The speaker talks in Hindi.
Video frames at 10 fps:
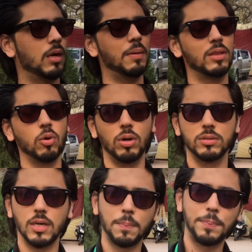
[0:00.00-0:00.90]
यार मैं
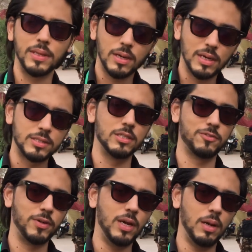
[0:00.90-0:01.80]
2015 से
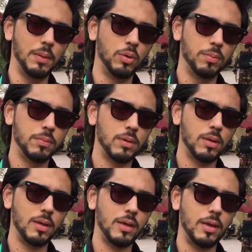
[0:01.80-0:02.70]
इस फील्ड में
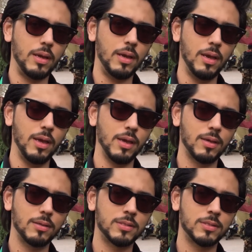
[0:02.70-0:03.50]
हूँ एक